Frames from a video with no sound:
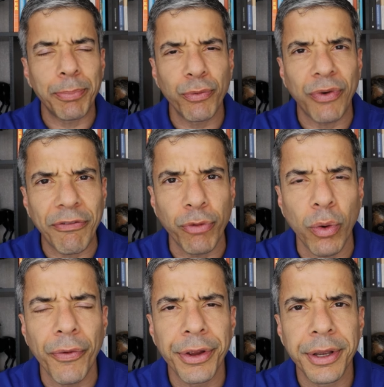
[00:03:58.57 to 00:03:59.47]
por
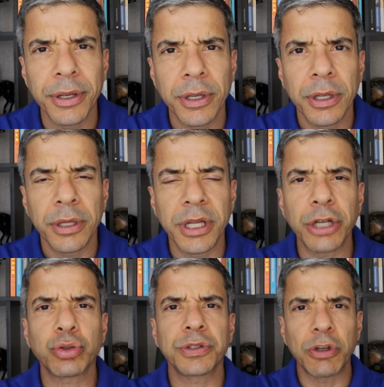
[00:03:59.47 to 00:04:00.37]
favor.
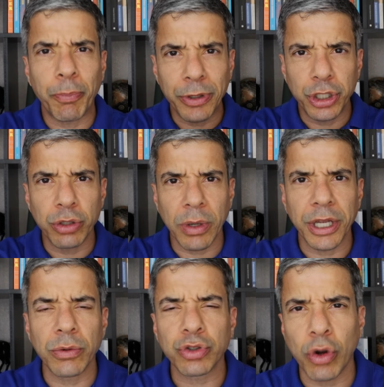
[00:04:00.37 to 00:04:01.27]
Deixa o seu pedido
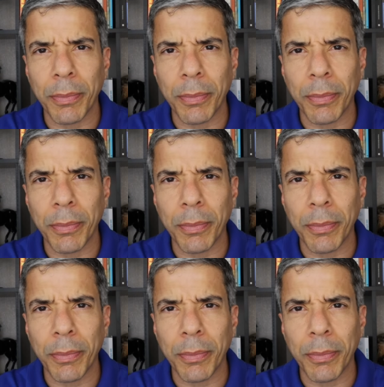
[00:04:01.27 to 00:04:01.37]
aqui nos